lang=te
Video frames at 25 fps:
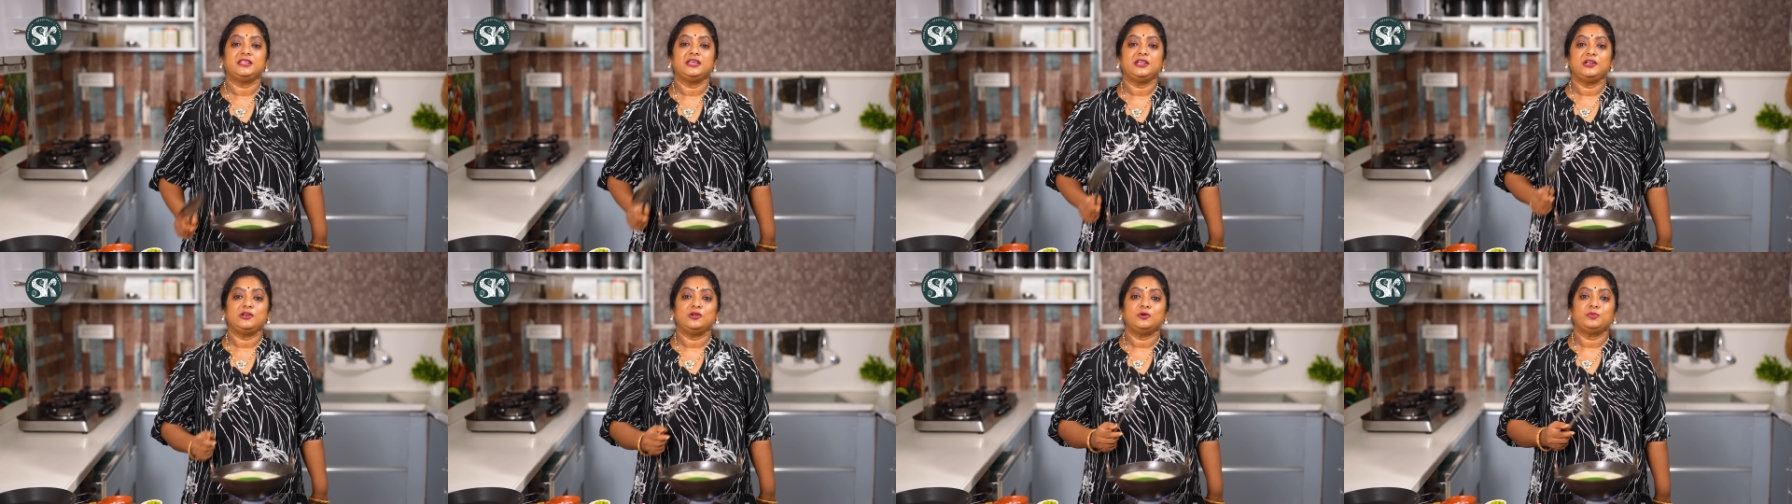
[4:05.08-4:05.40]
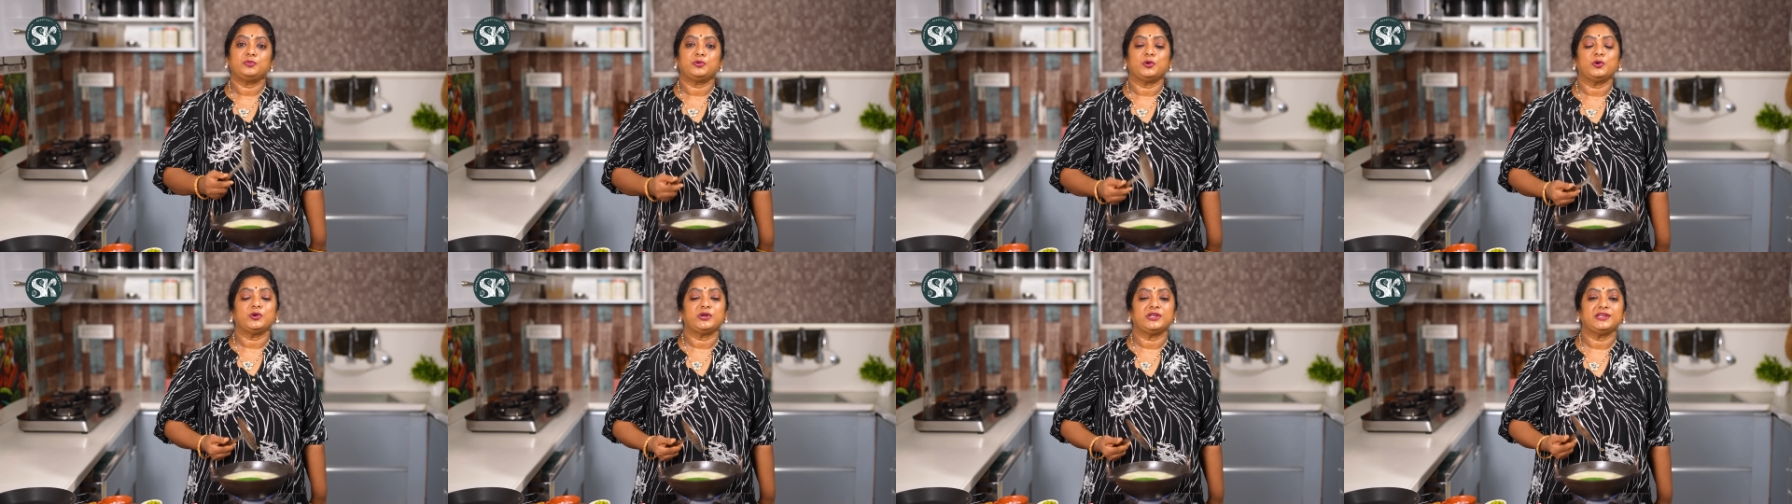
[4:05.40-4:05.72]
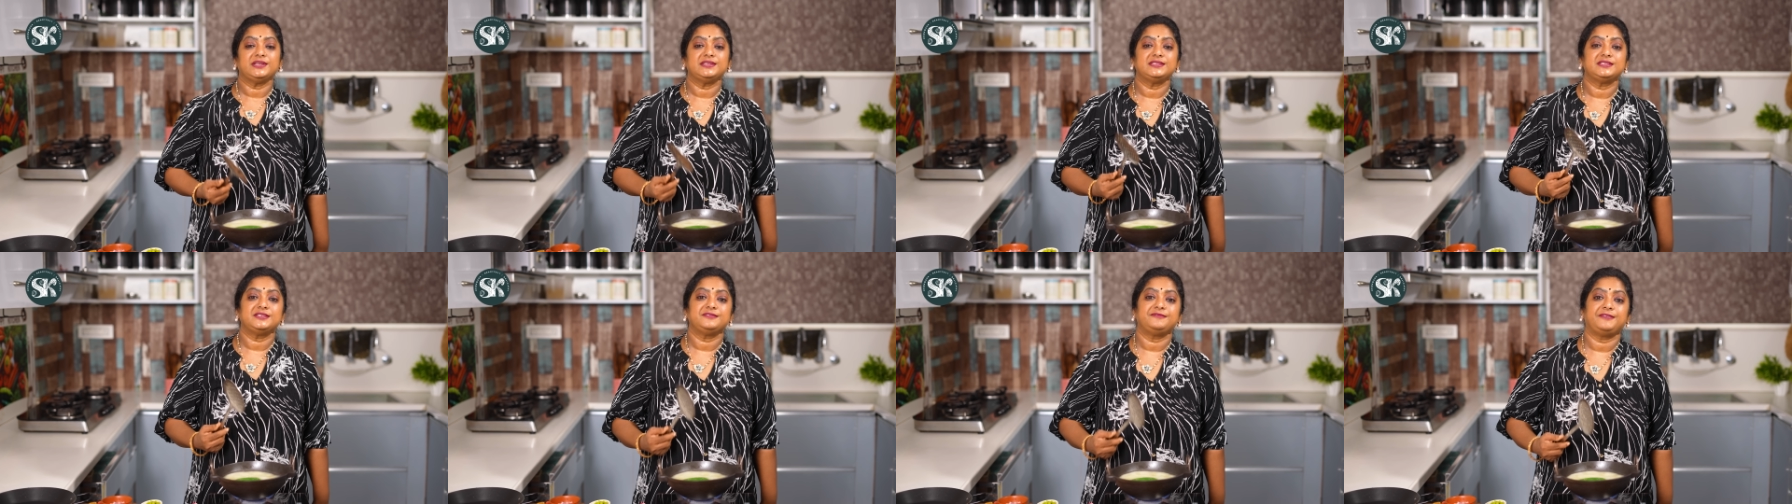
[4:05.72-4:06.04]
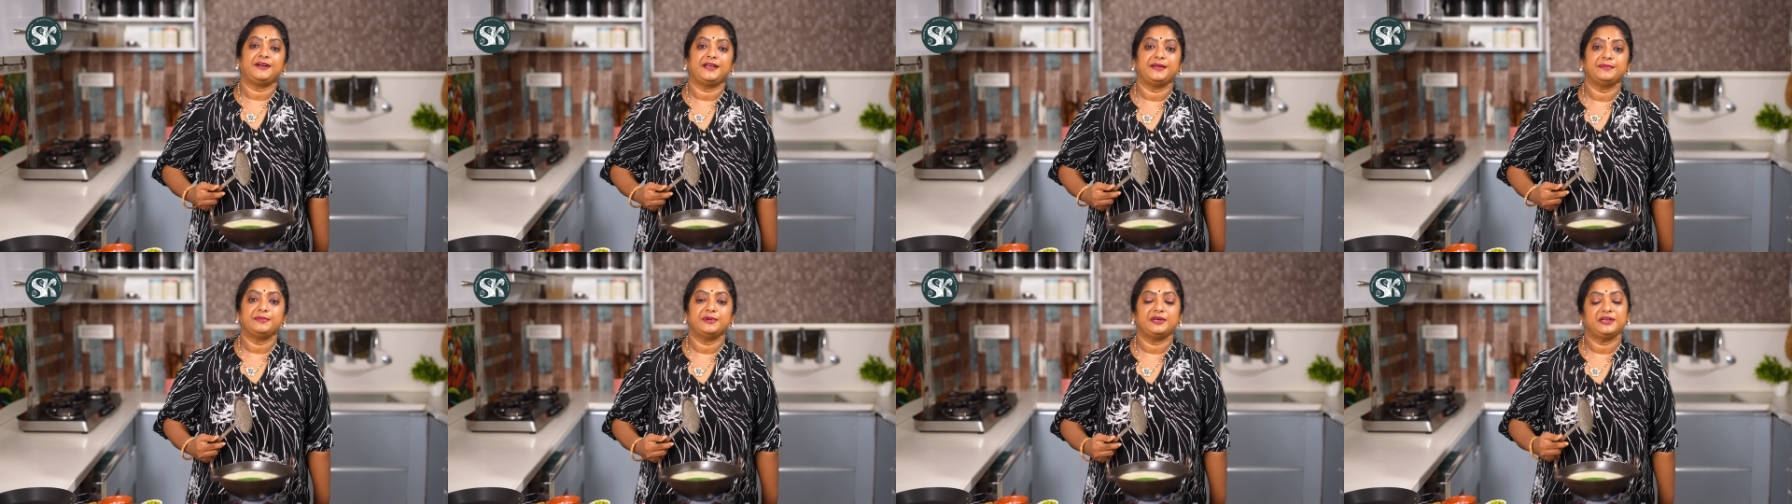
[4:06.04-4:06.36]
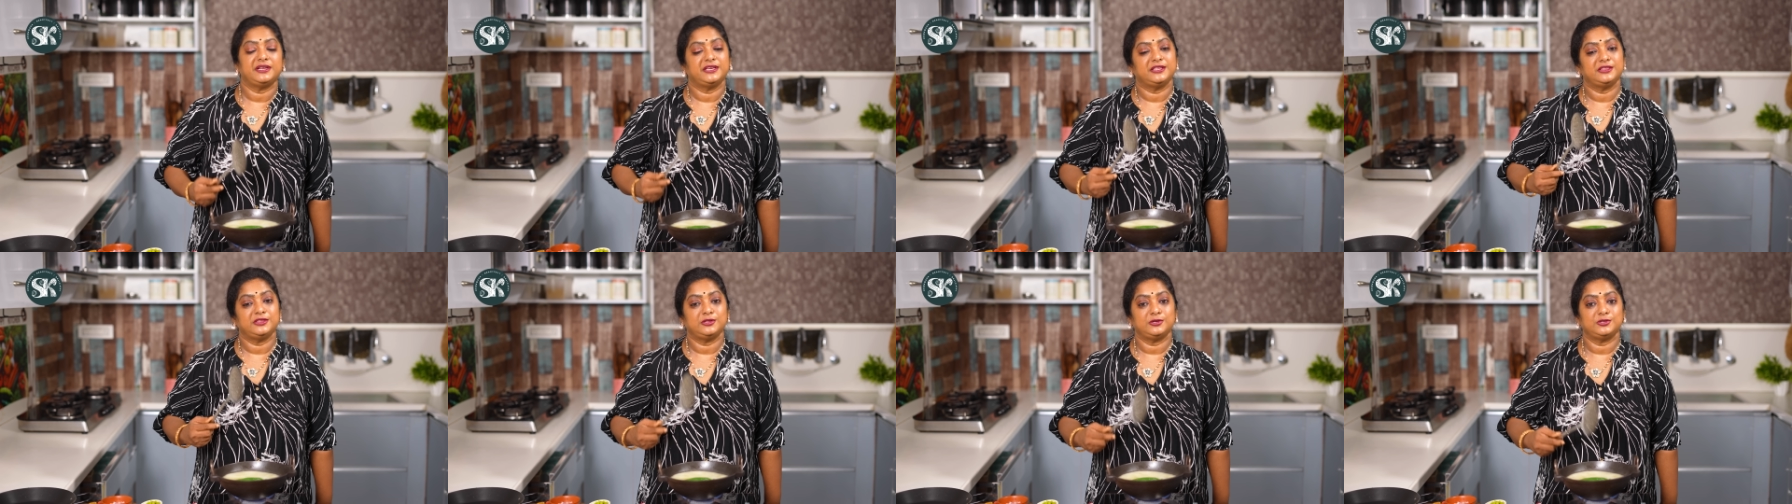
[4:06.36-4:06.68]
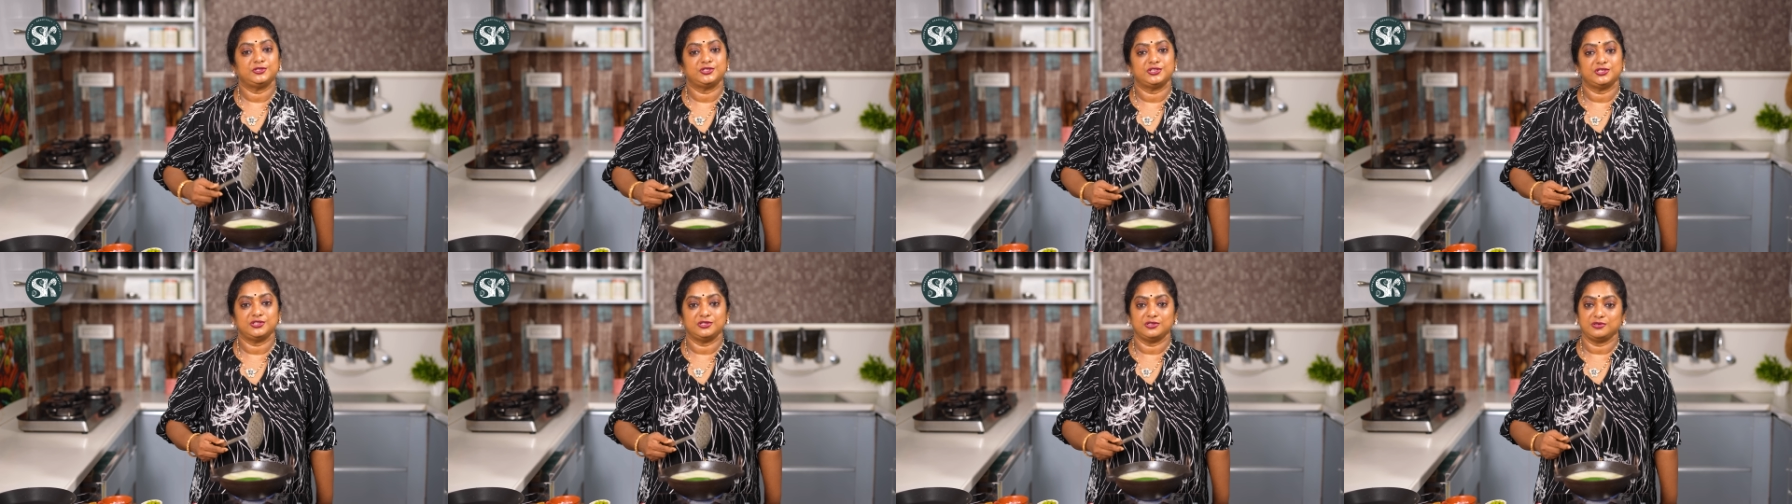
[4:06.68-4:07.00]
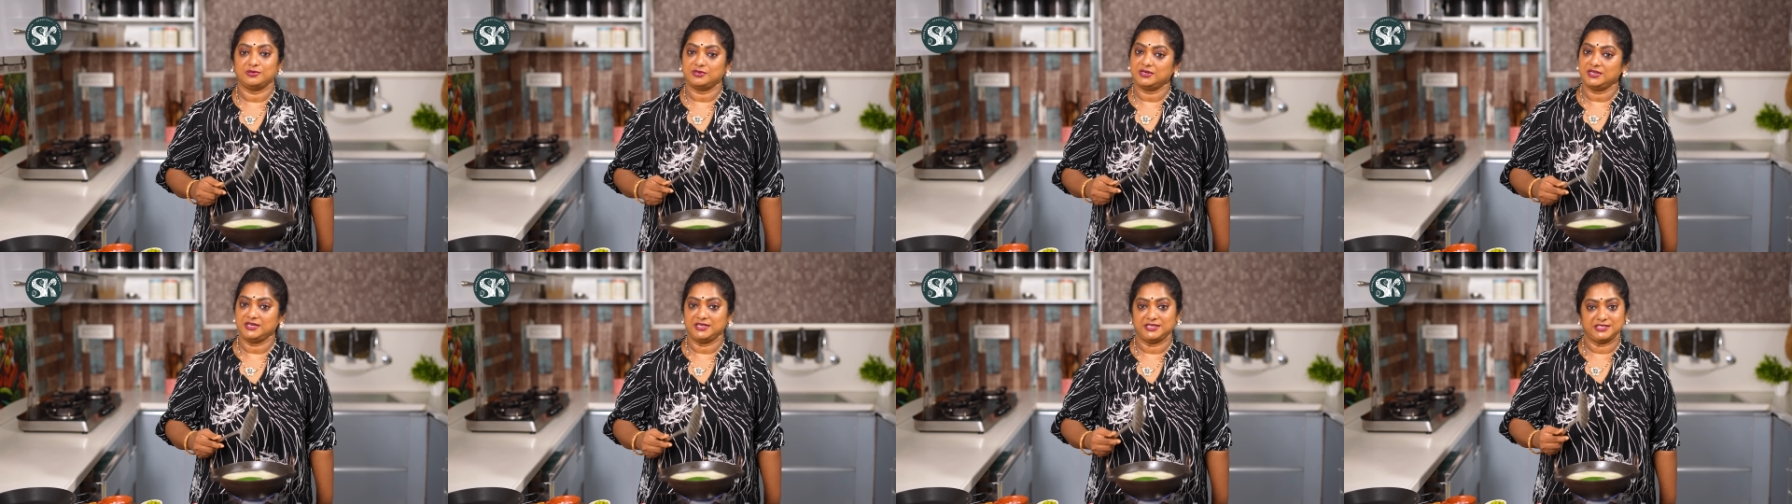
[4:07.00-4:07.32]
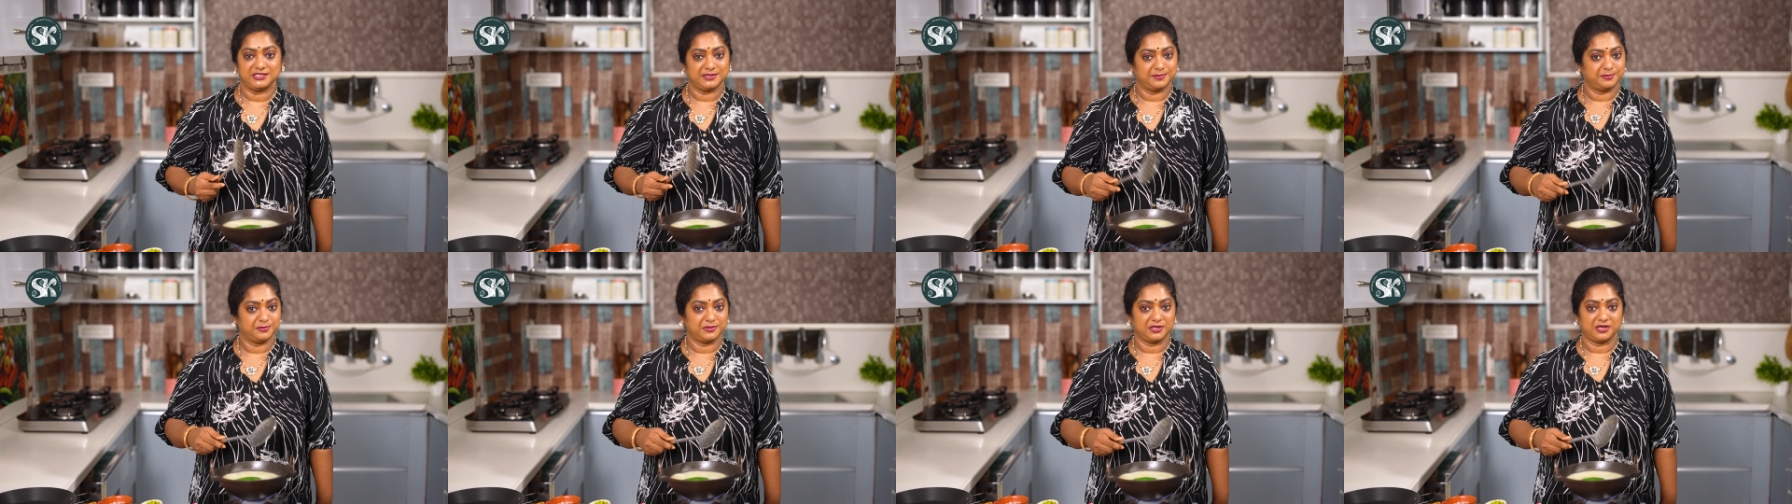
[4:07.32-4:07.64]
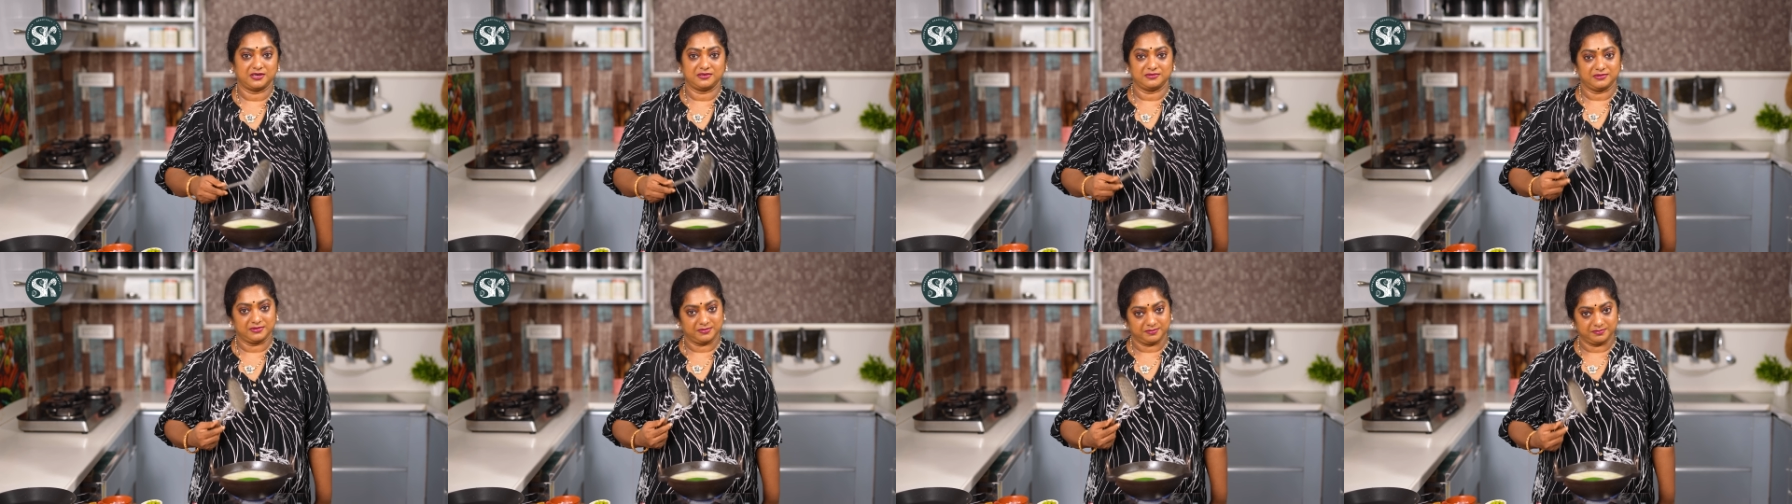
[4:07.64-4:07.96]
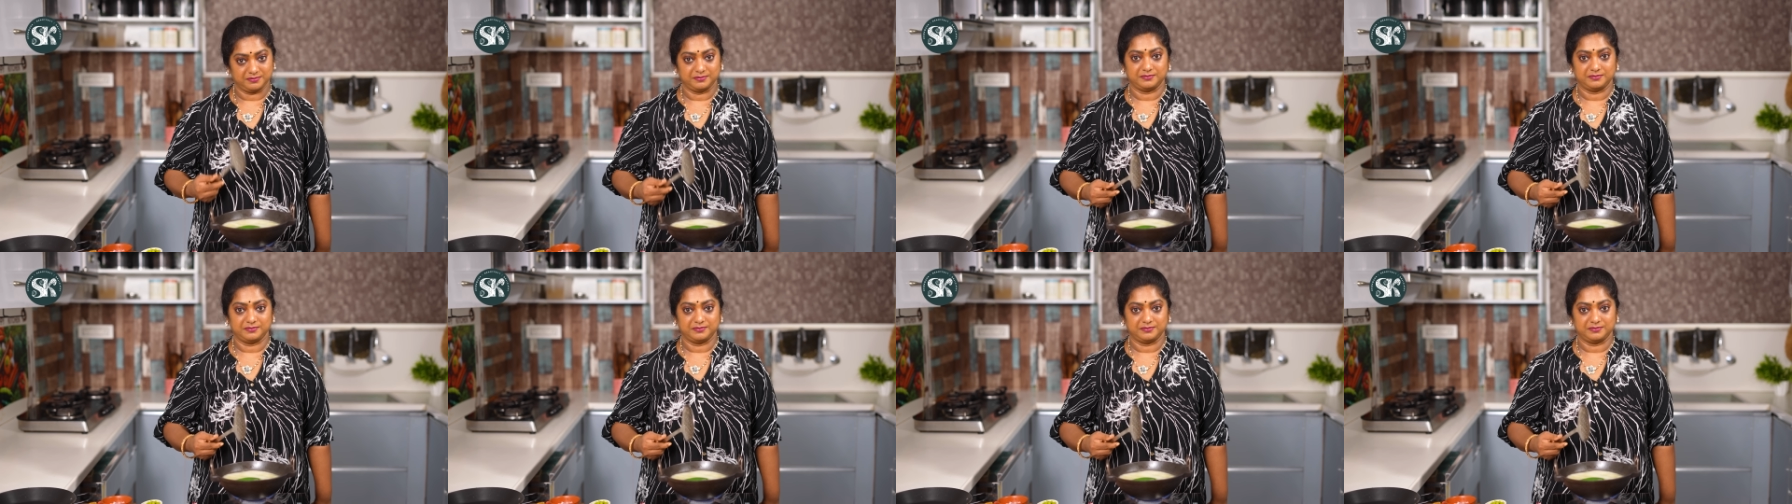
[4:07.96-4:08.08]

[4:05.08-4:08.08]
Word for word: దీనిలో ప్రోటీన్స్ ఫైబర్ ఎంత వచ్చిందో కూడా నేను చెప్తాను